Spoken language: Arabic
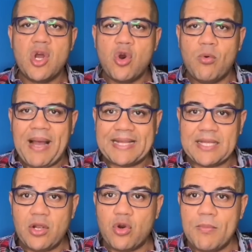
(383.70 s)

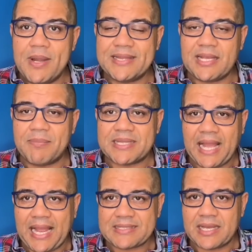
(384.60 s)
وبعدين جملتك
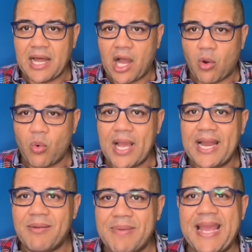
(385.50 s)
بتاعة
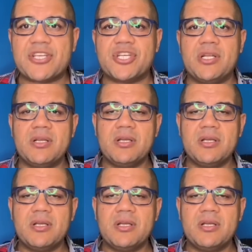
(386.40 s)
الأقوال ماشي